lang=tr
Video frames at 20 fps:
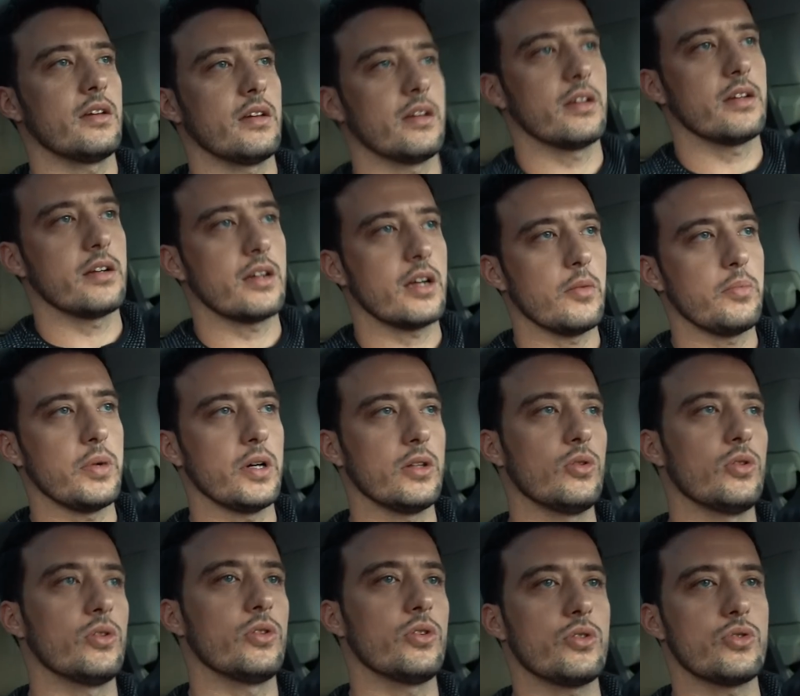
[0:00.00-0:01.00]
e,
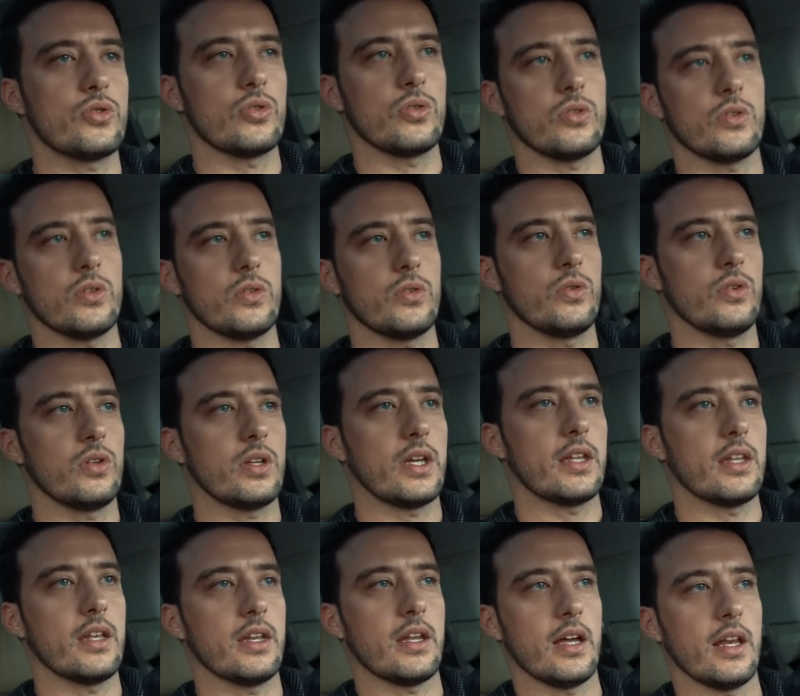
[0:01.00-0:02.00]
kapalı oluyor. Çoğu
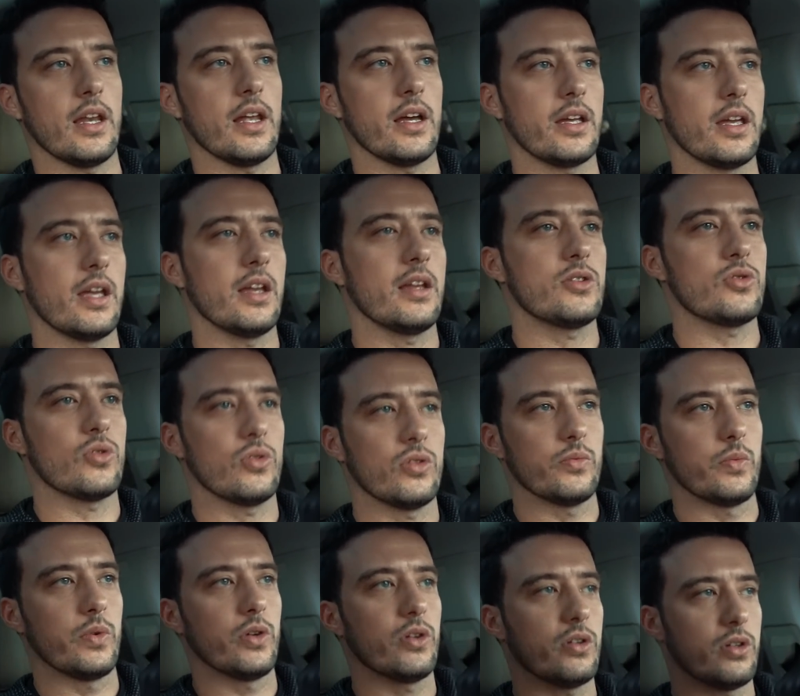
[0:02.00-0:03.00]
ülkeden hala geliş
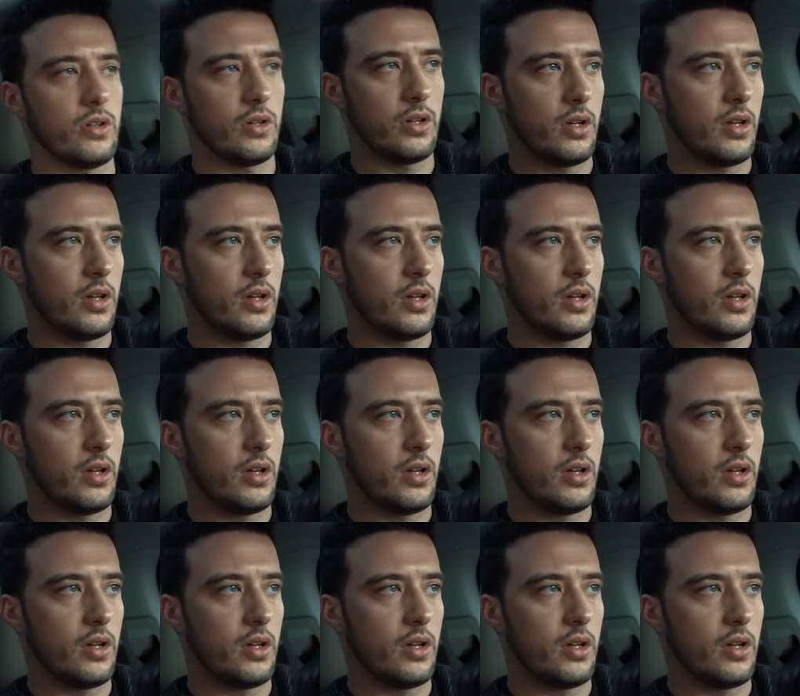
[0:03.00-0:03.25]
olmuyor.